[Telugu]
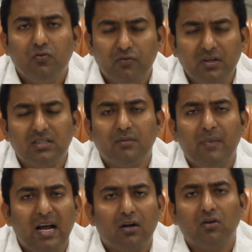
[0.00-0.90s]
ఫస్ట్
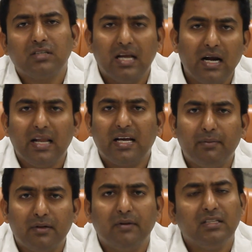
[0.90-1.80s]
బ్యాక్లాగ్స్ ఎలా
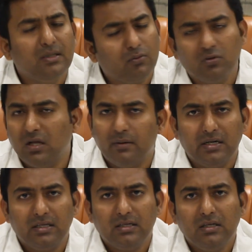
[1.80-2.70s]
లెక్కబెట్టడం అనేది
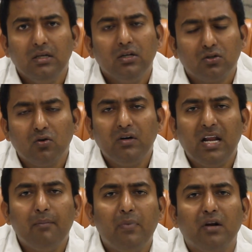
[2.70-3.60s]
చెప్పుకుందామండి సో
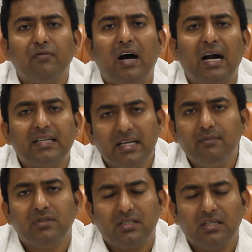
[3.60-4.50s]
నెంబర్ ఆఫ్
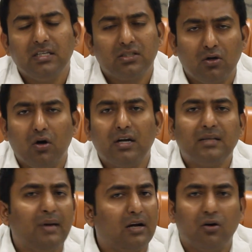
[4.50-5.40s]
అటెంప్ట్స్ ఈజ్ కాల్డ్ యాజ్
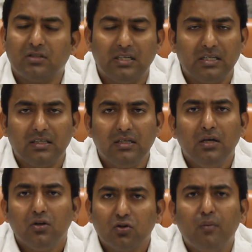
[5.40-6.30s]
బ్యాక్లాగ్స్ అండి
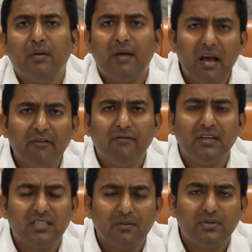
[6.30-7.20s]
సో మనం ఎం
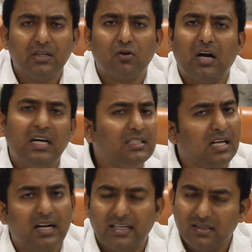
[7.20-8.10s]
వన్ సబ్జెక్ట్ ఒక ఐదు
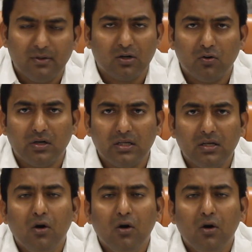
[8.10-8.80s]
సార్లు రాసామనుకోండి